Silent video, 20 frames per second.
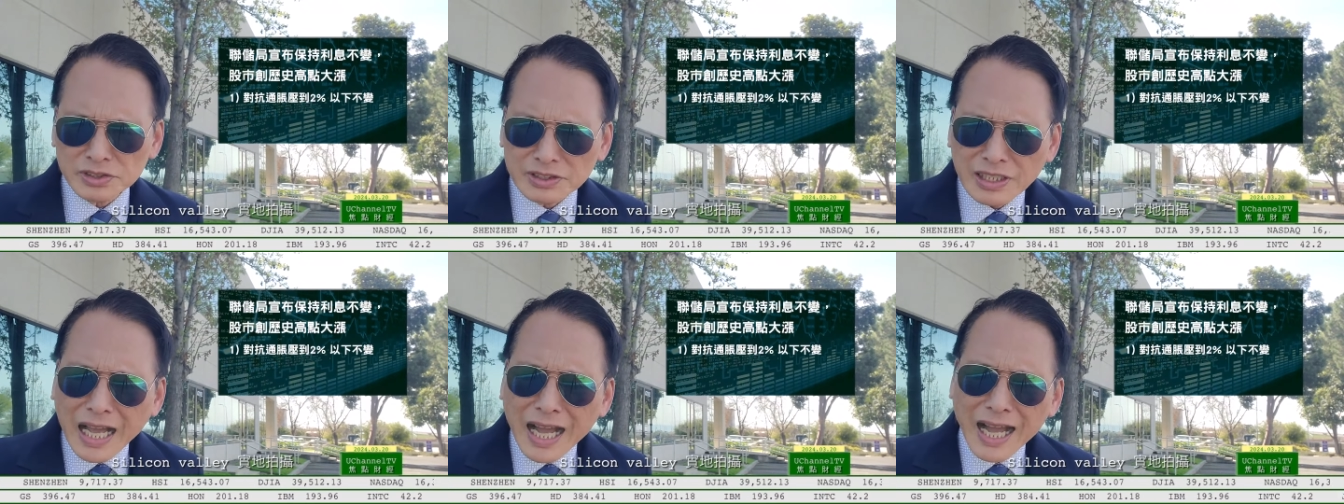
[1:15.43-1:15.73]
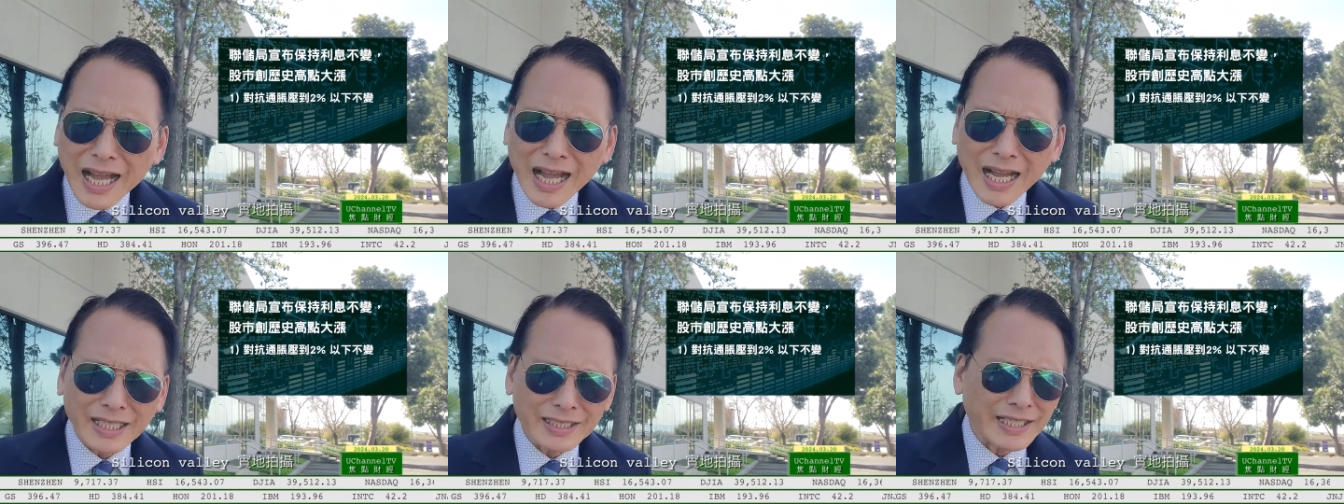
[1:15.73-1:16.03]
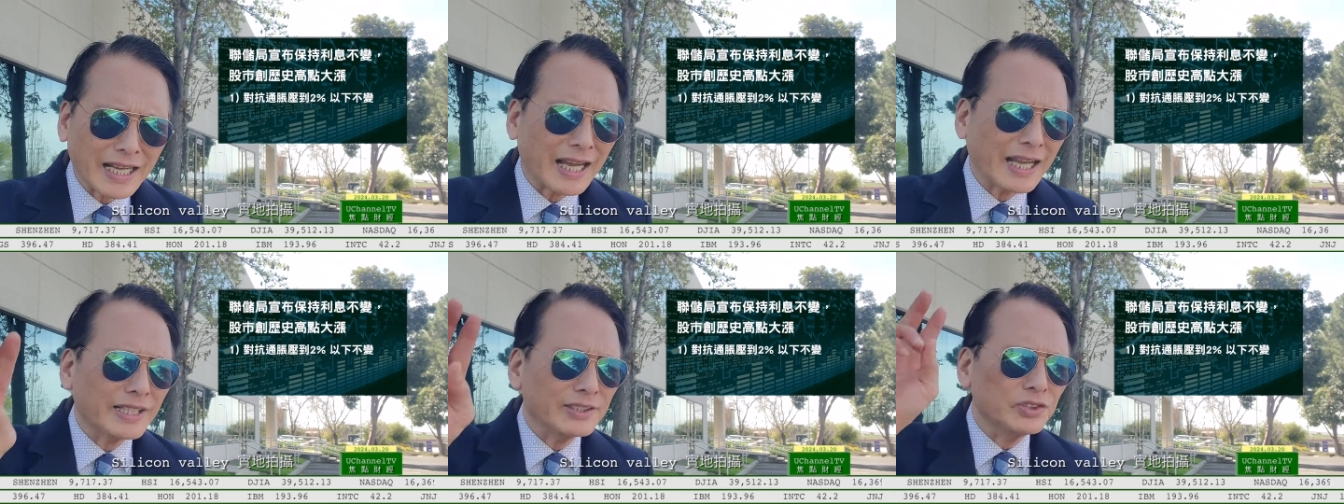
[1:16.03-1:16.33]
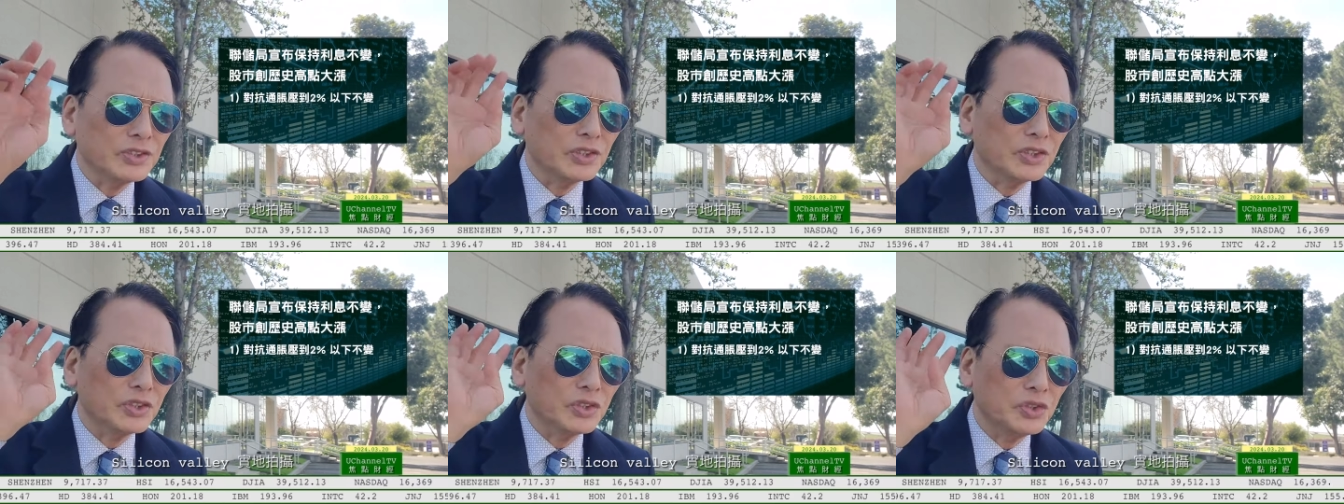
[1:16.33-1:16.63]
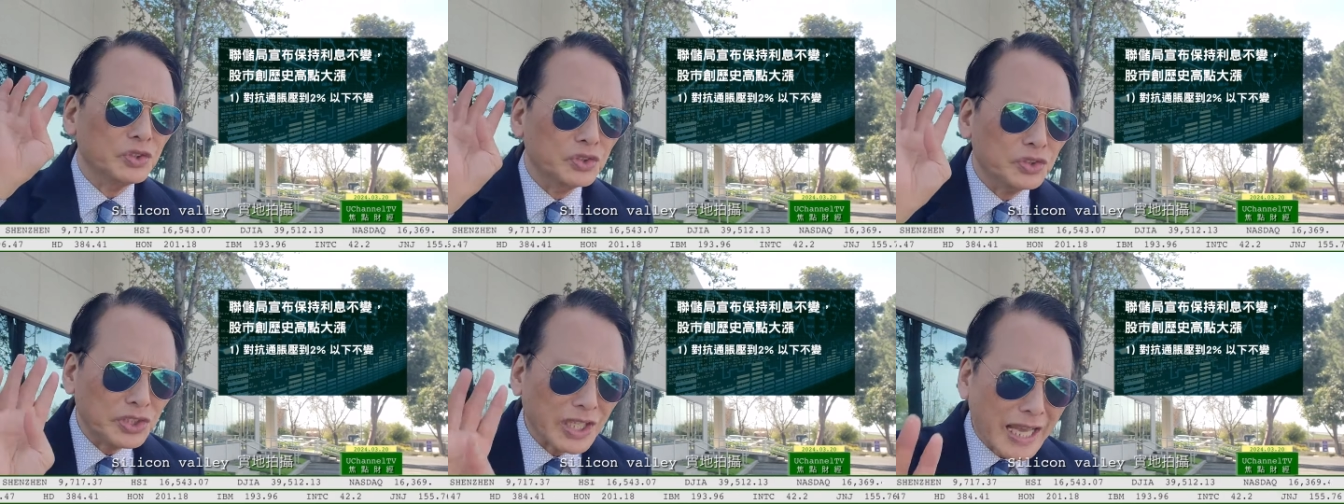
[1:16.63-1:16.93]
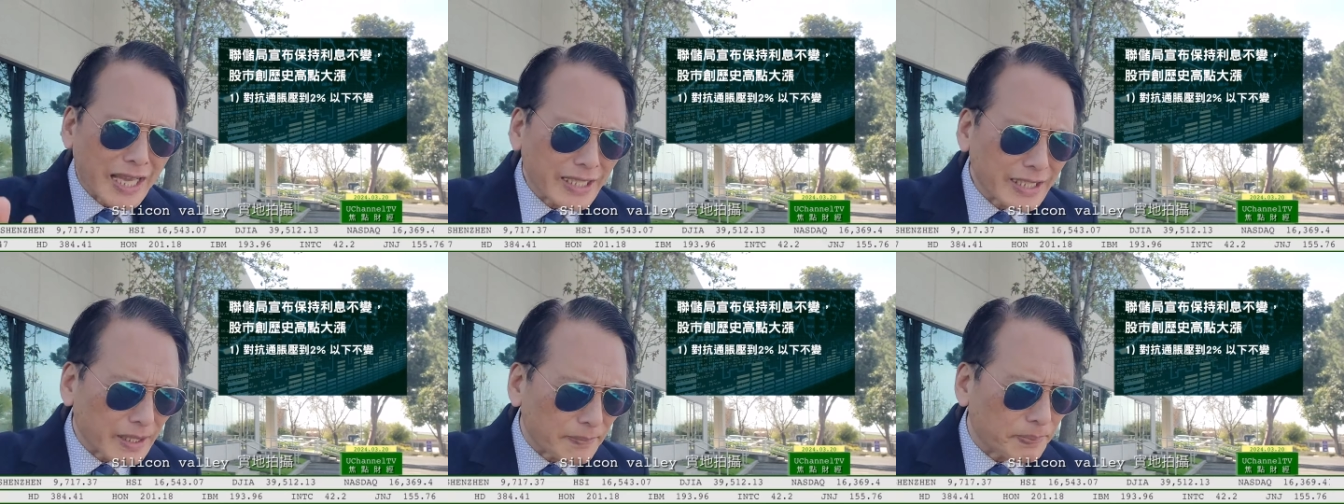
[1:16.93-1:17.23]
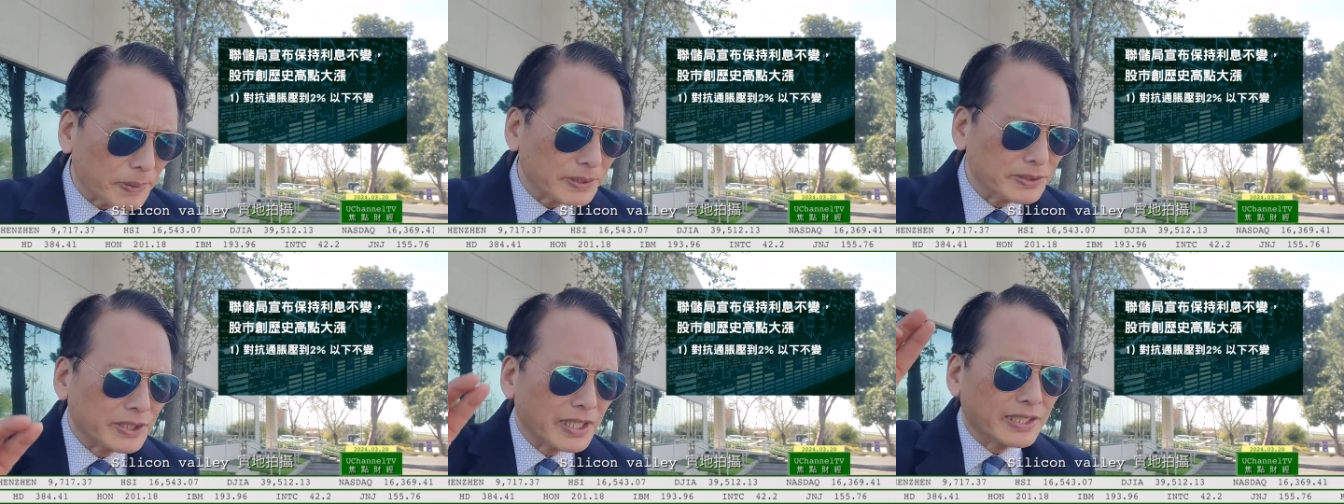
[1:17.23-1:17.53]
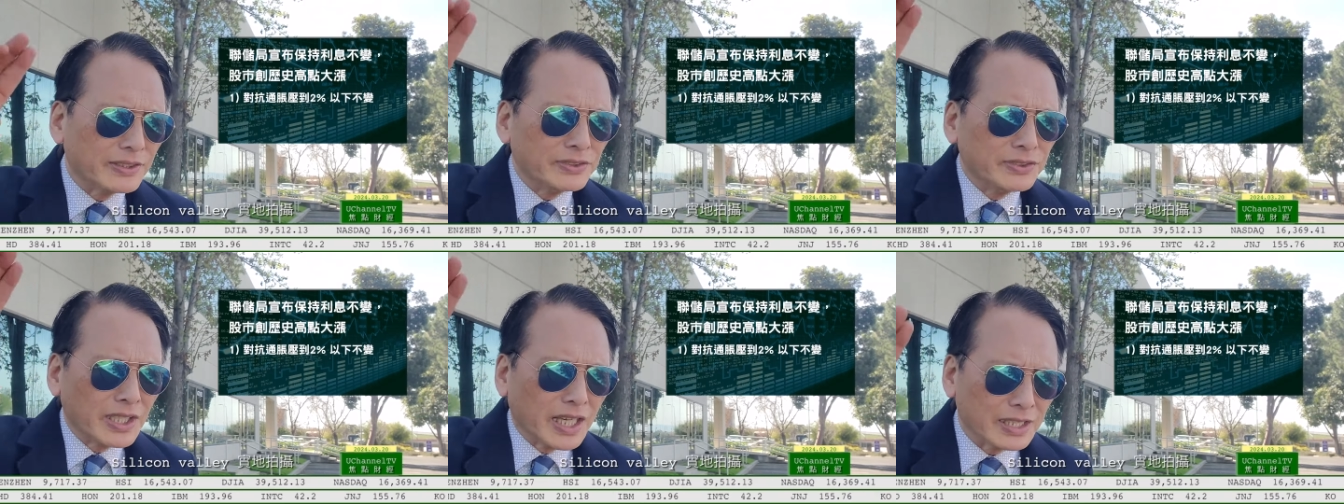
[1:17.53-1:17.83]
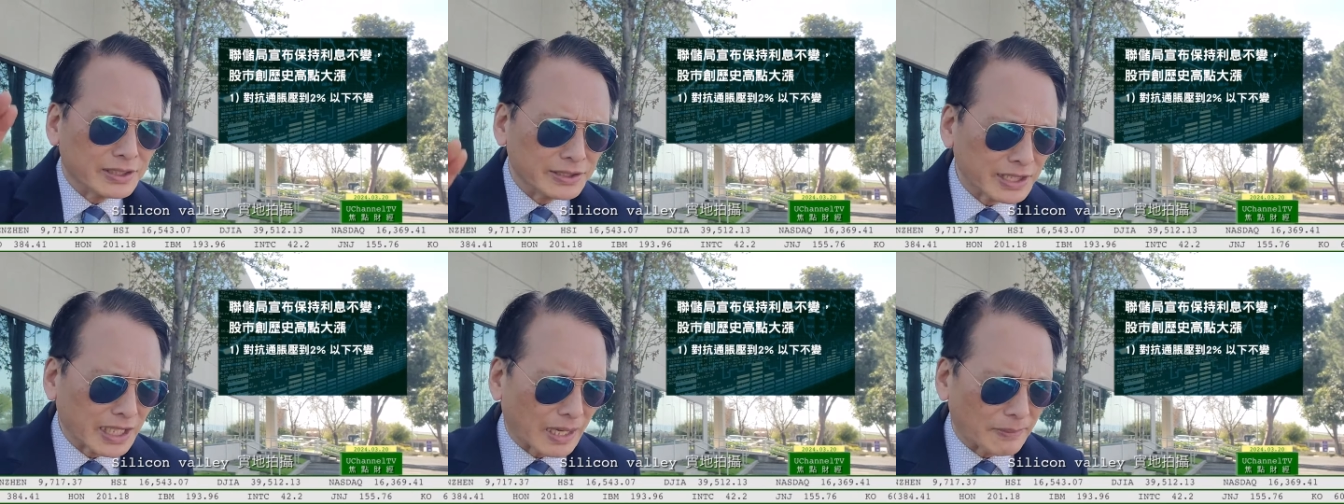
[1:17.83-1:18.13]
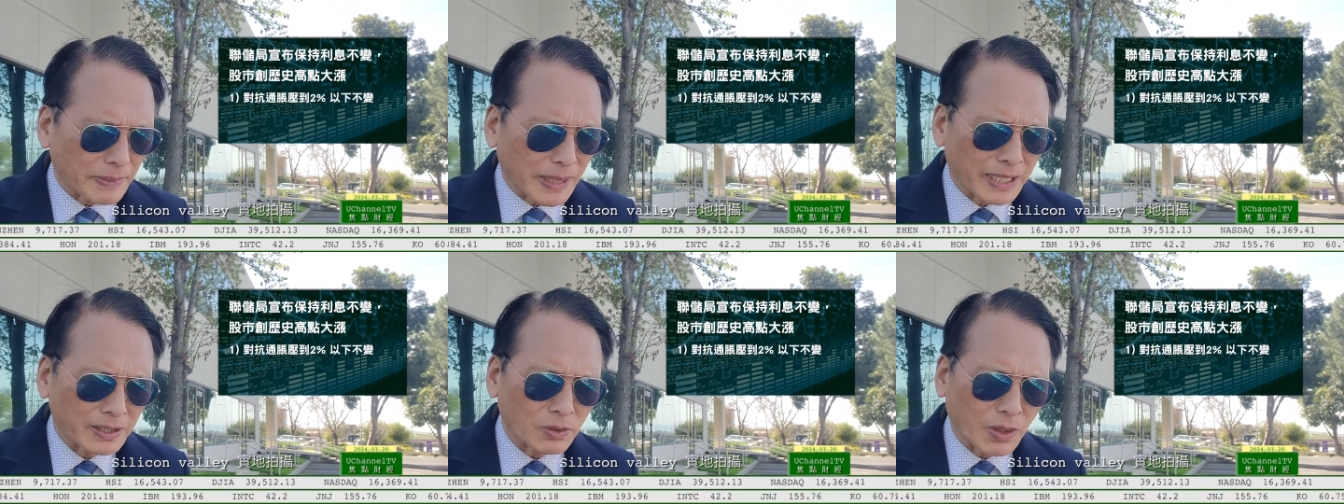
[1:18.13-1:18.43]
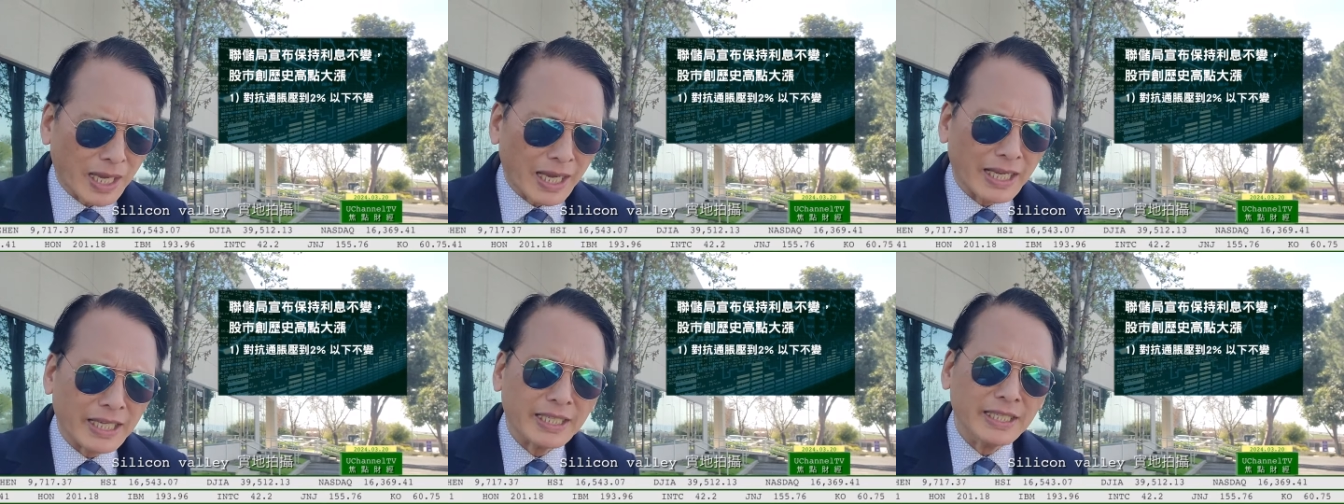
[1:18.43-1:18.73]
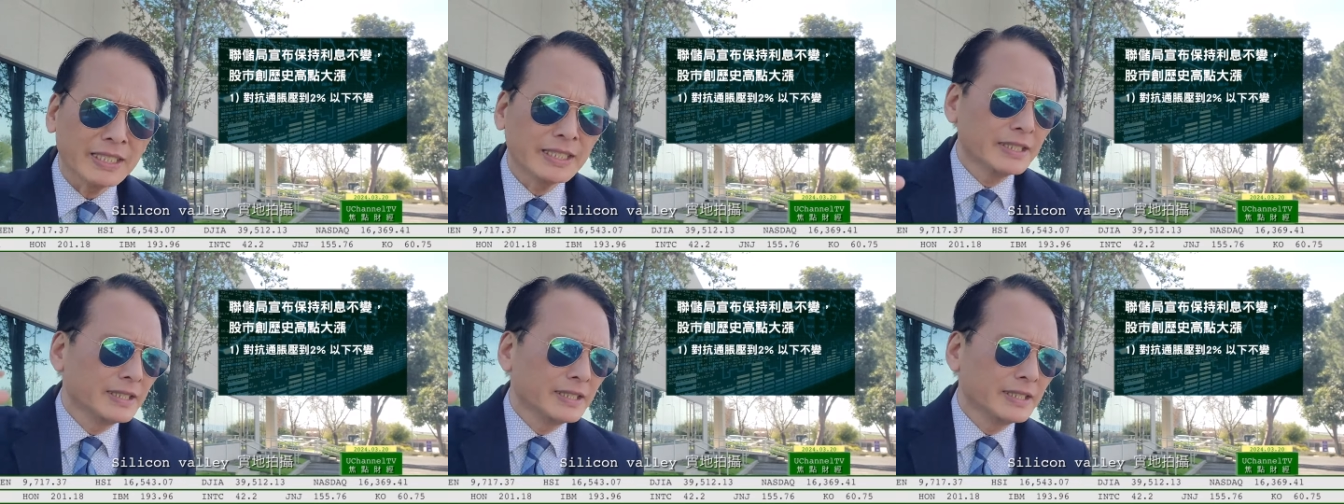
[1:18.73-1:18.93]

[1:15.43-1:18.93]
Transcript: 大概是三个 percent 上下徘徊，